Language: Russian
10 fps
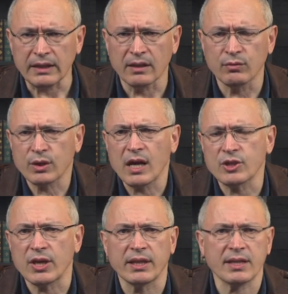Так вот,
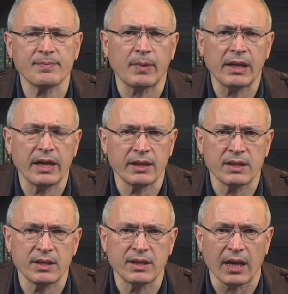как же она распределяет
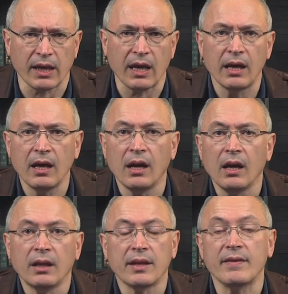эти деньги?
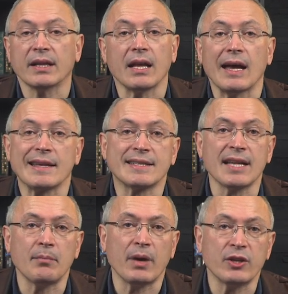Наверное,
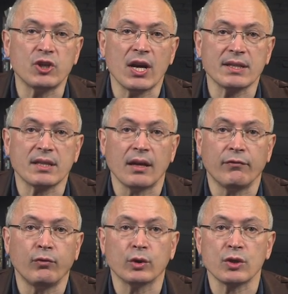самое частое
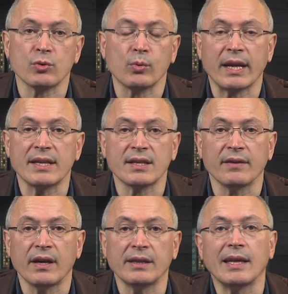фото с
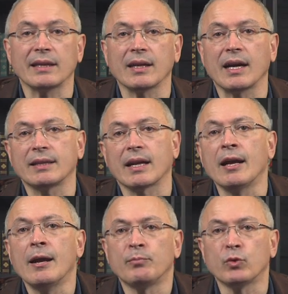украинской войны – это
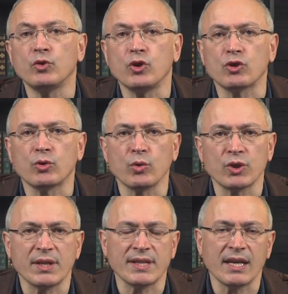кадры
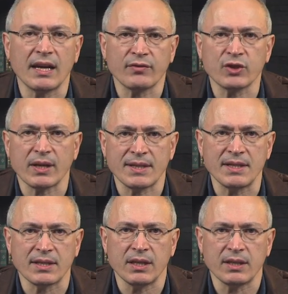уничтоженной и сгоревшей
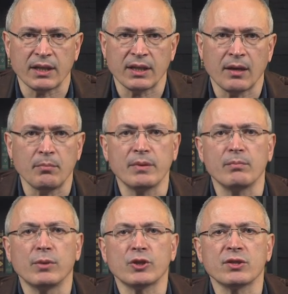российской техники.
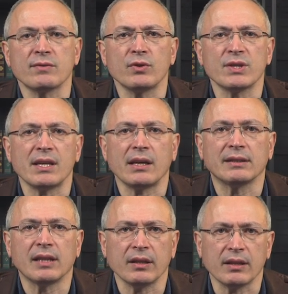Большинство из
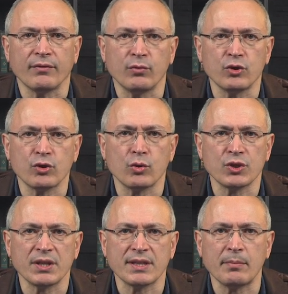этих танков
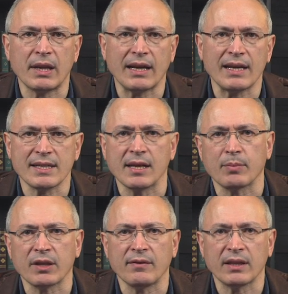уничтожены из
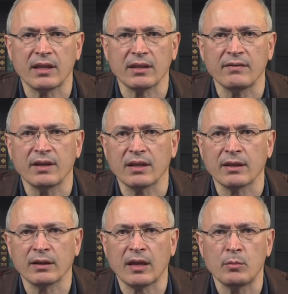американских противотанковых
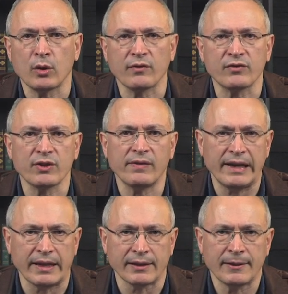гранатометов
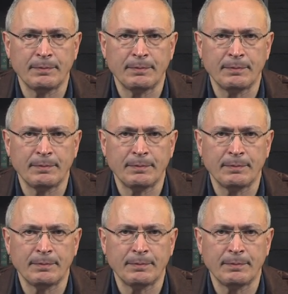«Джавелин».